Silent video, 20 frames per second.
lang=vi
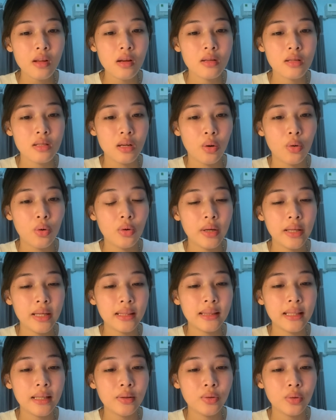Dầu ô ly
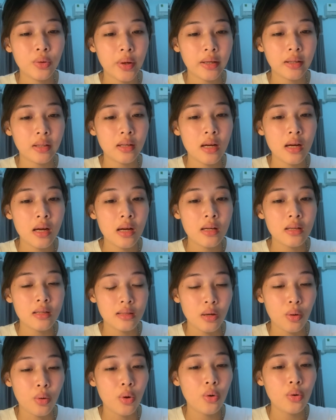tinh luyện
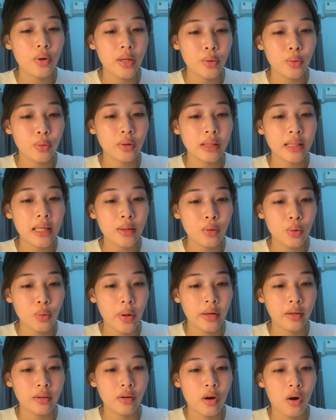Dầu ô liu tinh
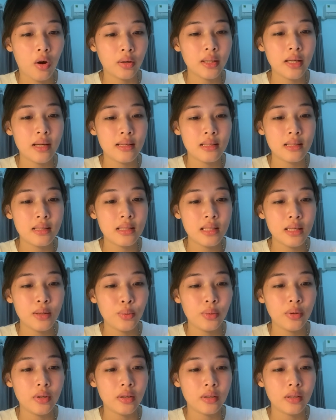luyện có thể chịu
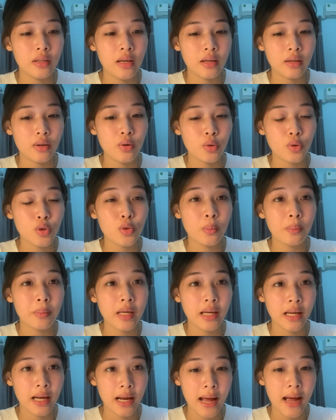được nhiệt độ trung
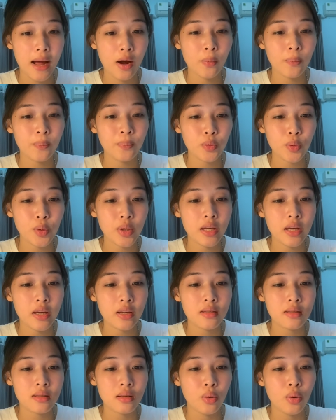bình cao, tuy
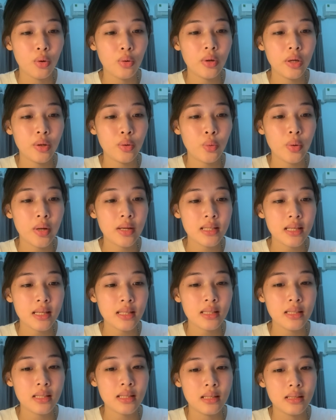nhiên dầu ô liu nguyên chất
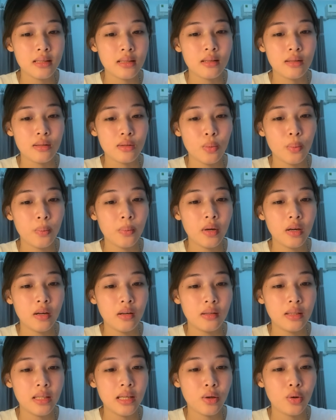chỉ sử dụng ở
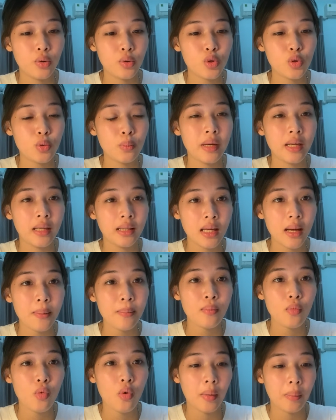nhiệt độ trung bình thấp
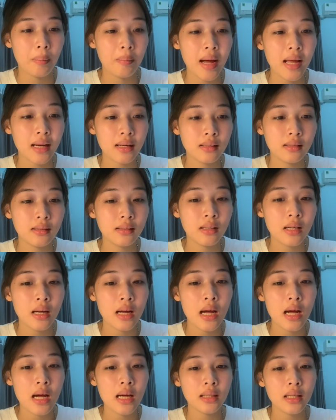hoặc mát hơn,
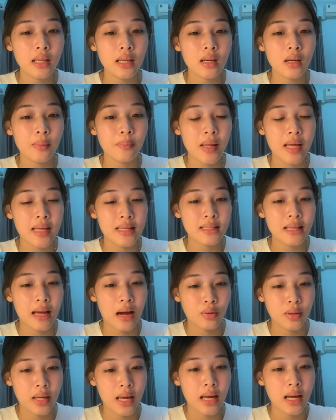thích hợp để xào
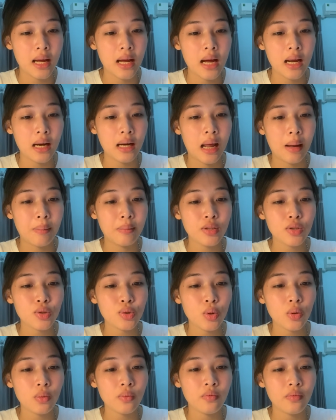nhẹ, làm nước
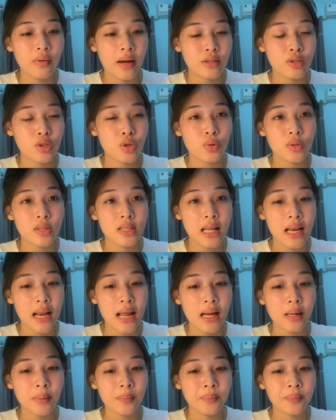sốt và trộn
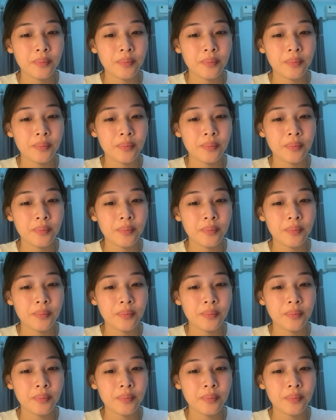salad.